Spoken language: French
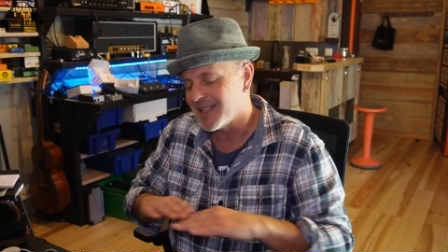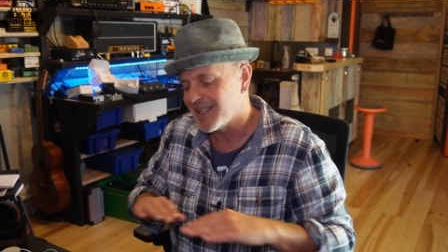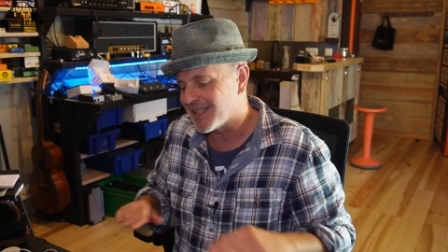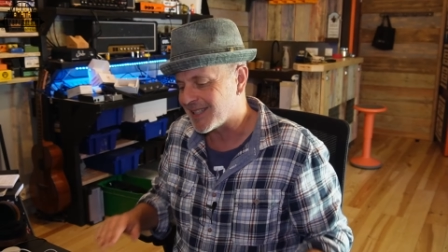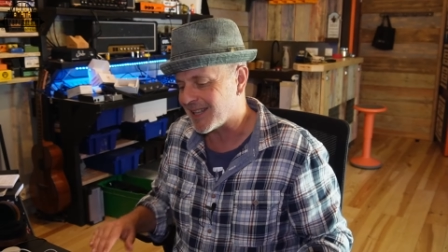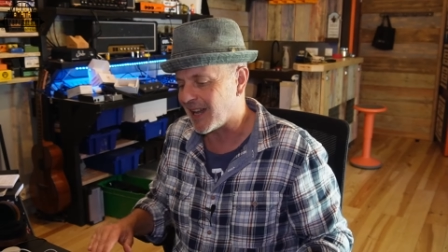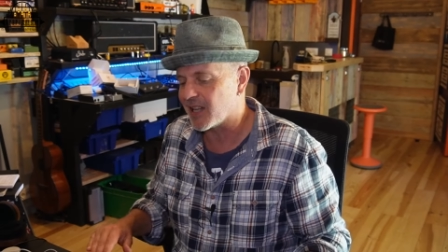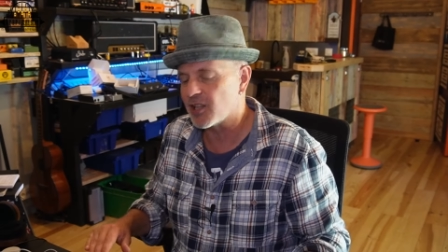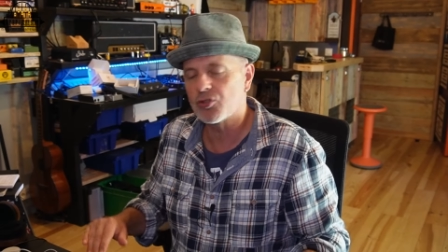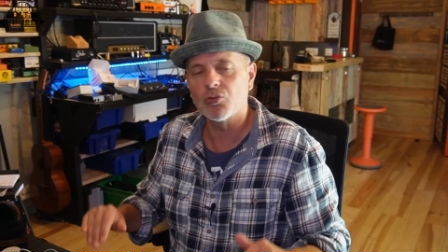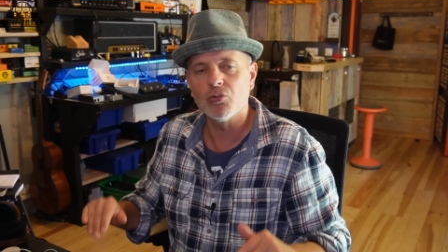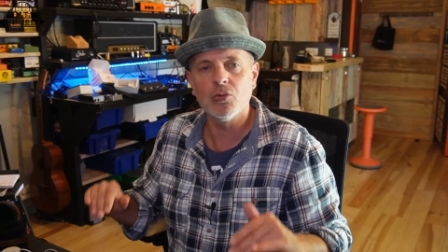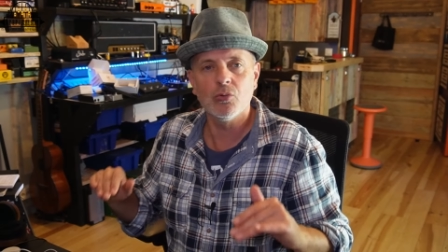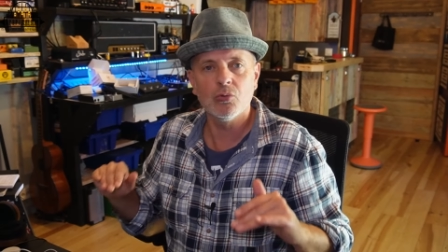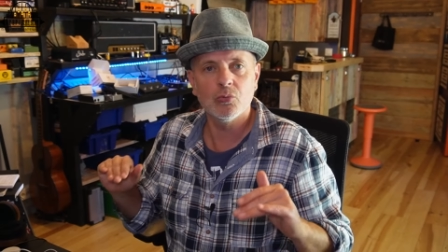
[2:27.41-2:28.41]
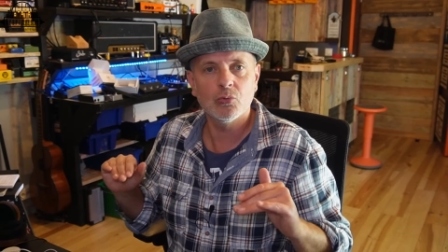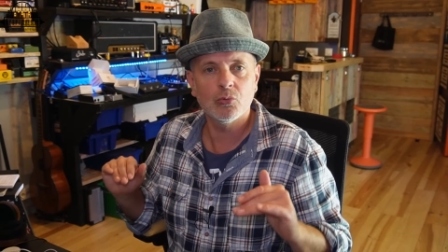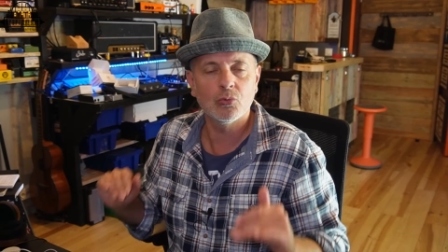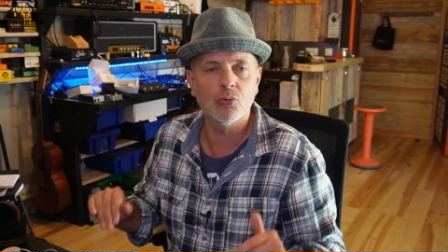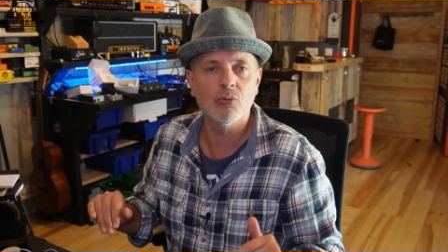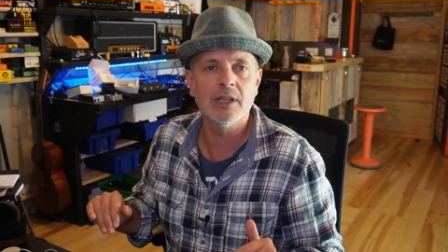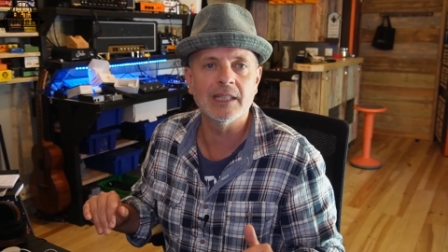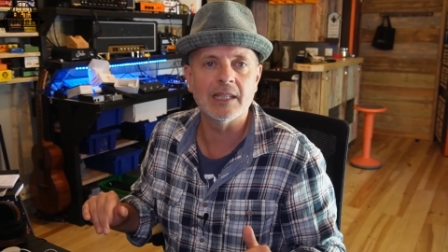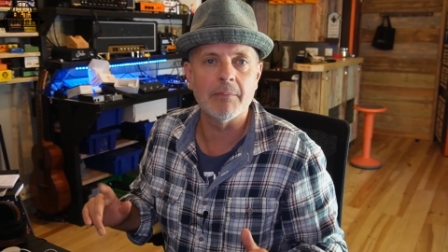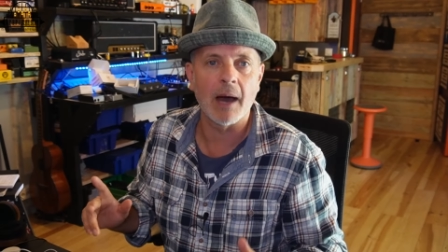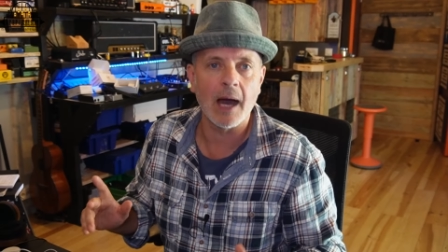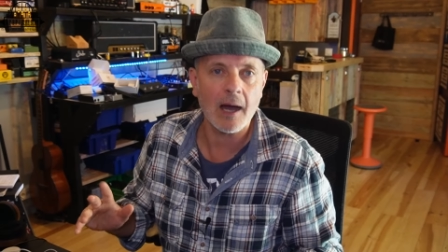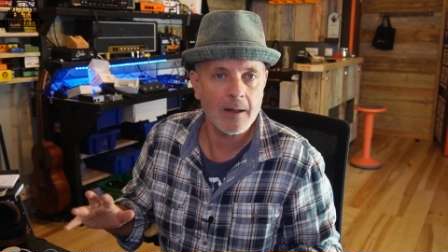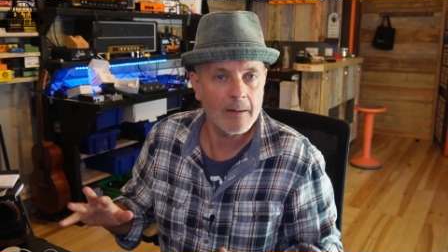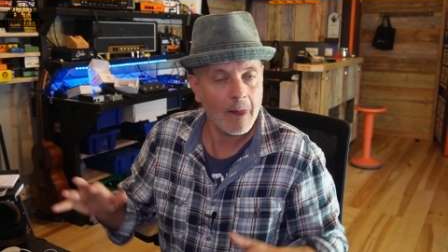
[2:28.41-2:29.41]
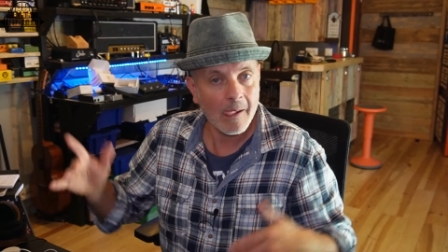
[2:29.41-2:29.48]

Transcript: ça résout tous les débats.